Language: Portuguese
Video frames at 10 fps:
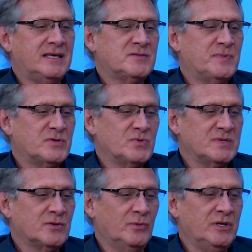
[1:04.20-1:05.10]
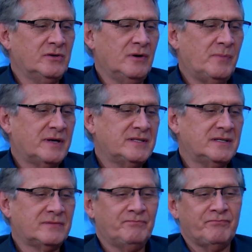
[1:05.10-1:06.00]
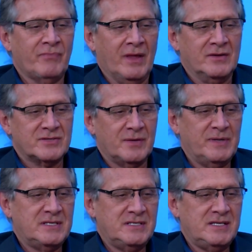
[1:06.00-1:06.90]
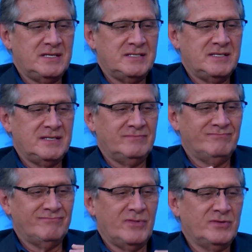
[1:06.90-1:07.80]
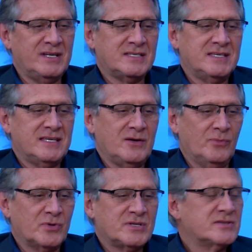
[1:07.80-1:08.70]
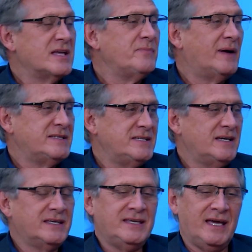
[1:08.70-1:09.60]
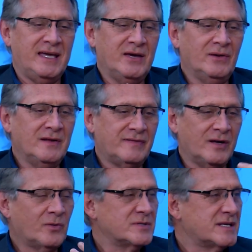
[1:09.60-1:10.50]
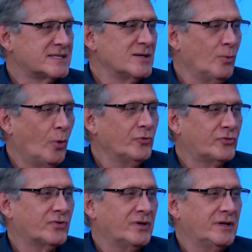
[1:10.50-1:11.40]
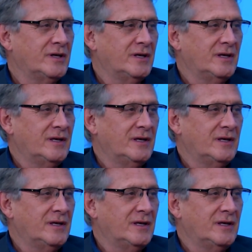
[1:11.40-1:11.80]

as pessoas se comunicam a partir justamente de, de eu diria assim, que é um processo da empatia, que é eu levar em consideração o outro. Uhum.